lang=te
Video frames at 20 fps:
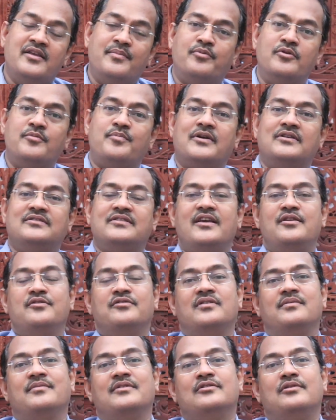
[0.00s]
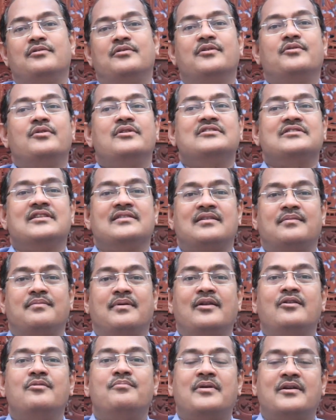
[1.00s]
ఎప్పుడు పడతాయి అనుకున్న మందులు కూడా కొన్ని
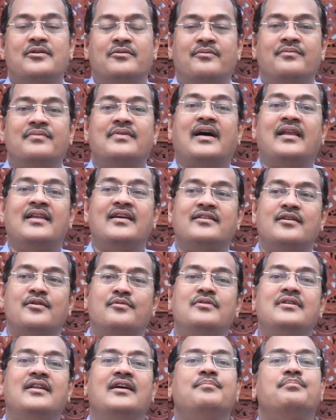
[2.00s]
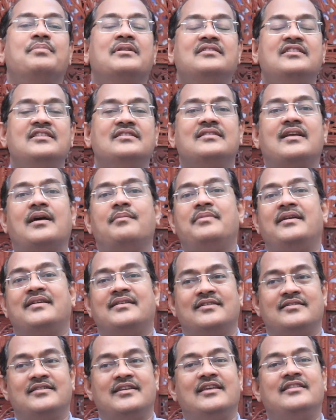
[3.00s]
సందర్భాల్లో పడవు అలా కాకుండా ప్రతి
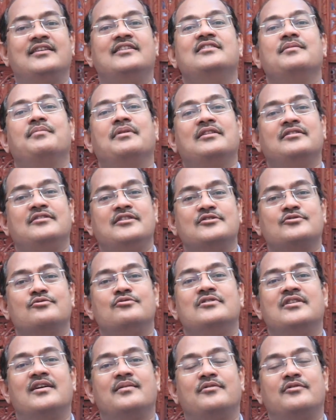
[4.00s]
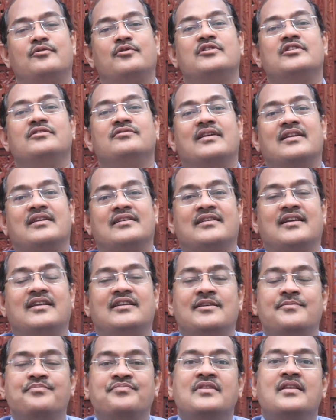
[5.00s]
టాబ్లెట్ ఏదైతే మనం తీసుకుంటామో నోటి ద్వారా
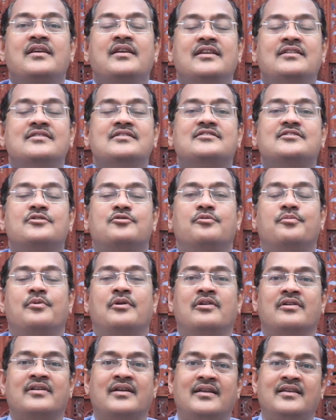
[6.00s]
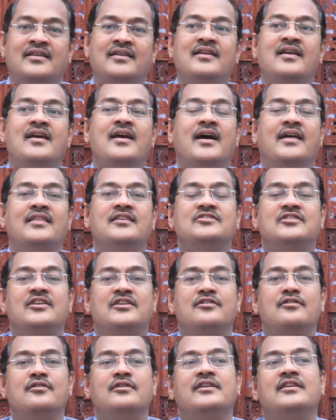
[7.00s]
కానీ ఇంజక్షన్ రూపంలో కానీ అది
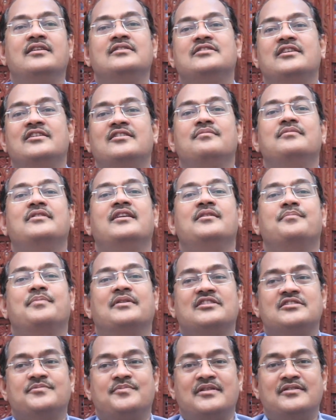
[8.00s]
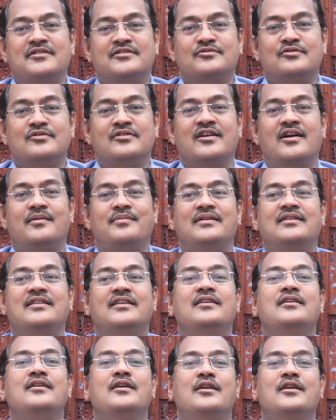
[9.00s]
శరీరానికి శరీరం దానికి ప్రతిస్పందన స్పందిస్తుంది
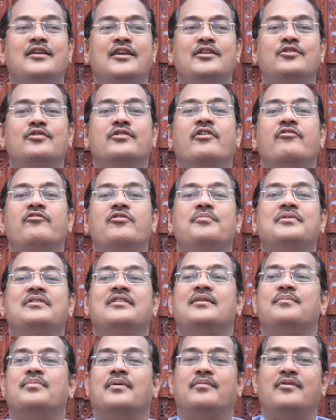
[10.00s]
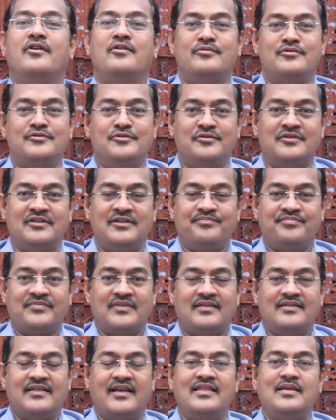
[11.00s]
కాబట్టి ఏదో ఒక అవయం మీద దాని ప్రభావం ఉంటుంది
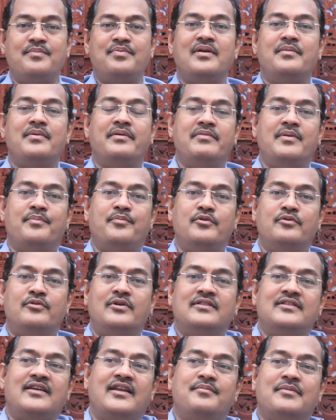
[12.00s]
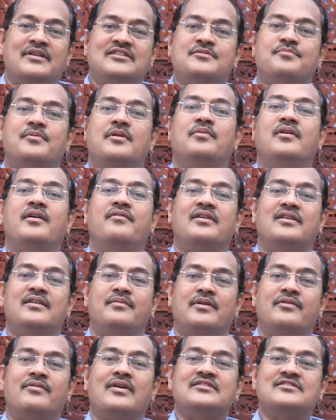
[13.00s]
దాదాపుగా మనం ఎప్పుడు కూడా దాని మంచి ప్రభావాన్ని
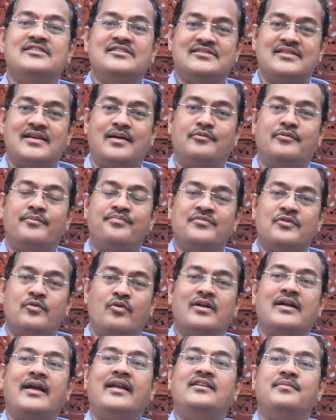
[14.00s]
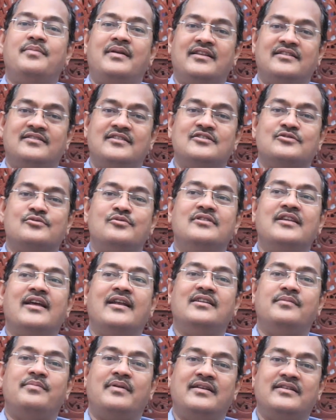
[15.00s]
మనం ఆశిస్తాము ఒక యాంటీబయాటిక్ తీసుకుంటే
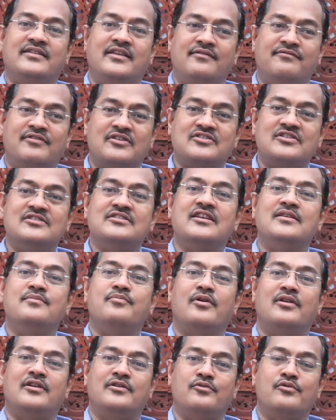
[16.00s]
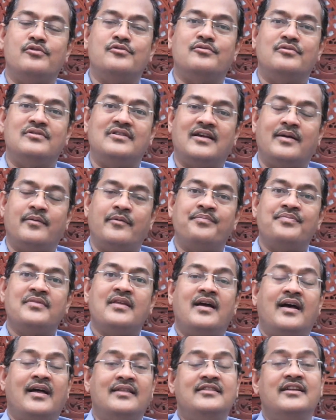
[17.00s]
యాంటీబయాటిక్ ఇన్ఫెక్షన్ చనిపోవాలని కోరుకుంటాము
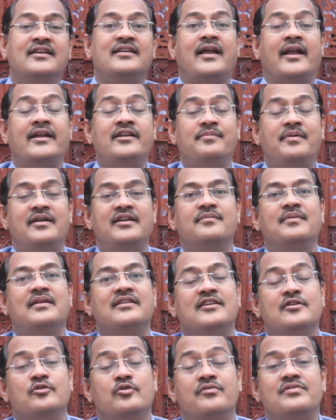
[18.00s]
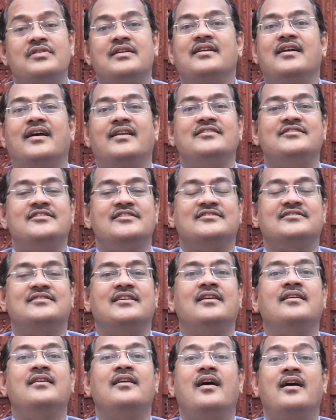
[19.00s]
అంతేకాని యాంటీబయాటిక్ మనకి ఇంకో విధంగా హాని
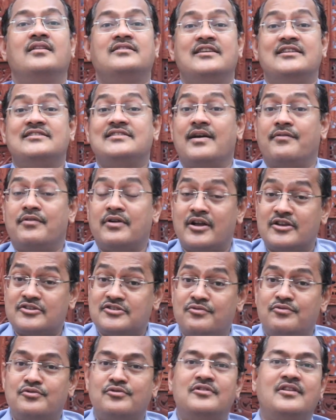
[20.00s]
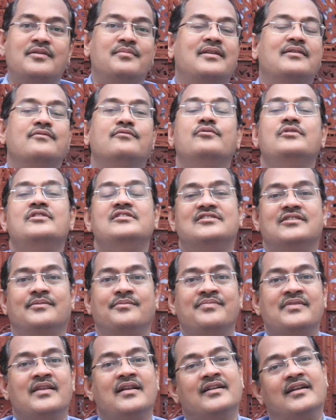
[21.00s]
చేస్తే చేసే అవకాశం ఉంటుందని మనం ఊహించాం
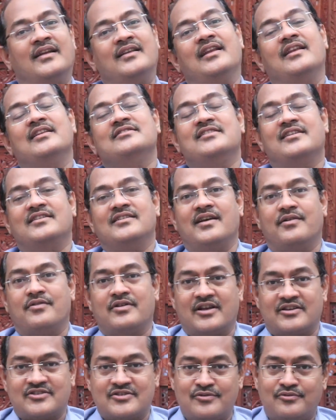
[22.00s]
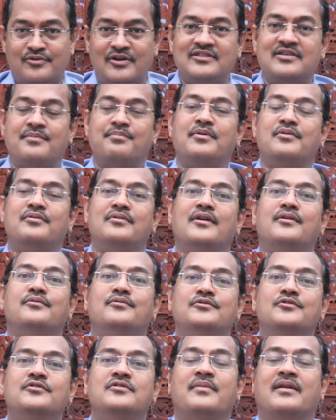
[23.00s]
కానీ అలా జరిగే అవకాశం కూడా తప్పకుండా
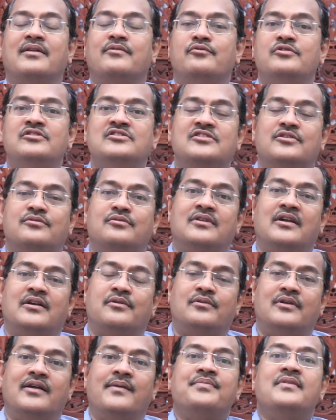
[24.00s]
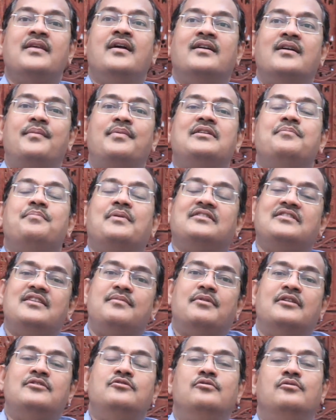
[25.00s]
ఉంటుంది మనం ఊహించకున్నా కూడా కాబట్టి ప్రతి
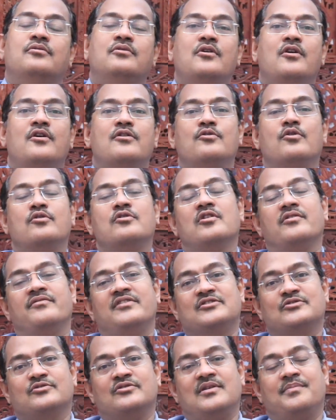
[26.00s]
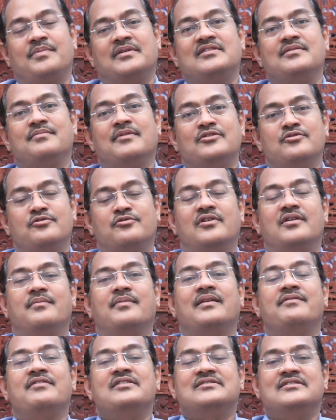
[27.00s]
మందు నోట్లో వేసుకునే ప్రతి మందు కూడా
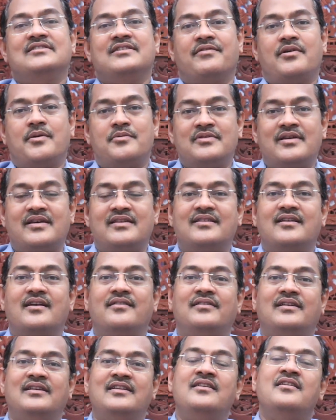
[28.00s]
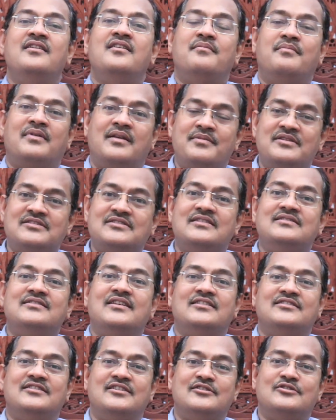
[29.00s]
మనమే జవాబుదారి కావాలి మనమే
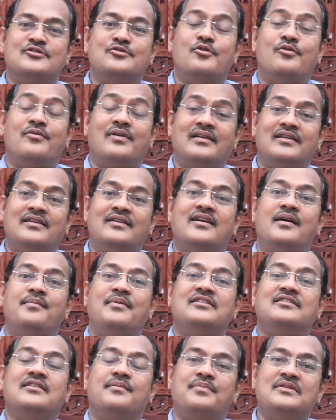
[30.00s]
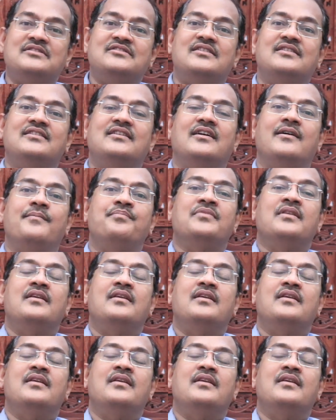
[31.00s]
సంజాయి ఇచ్చుకోవాలి కాబట్టి తప్పనిసరిగా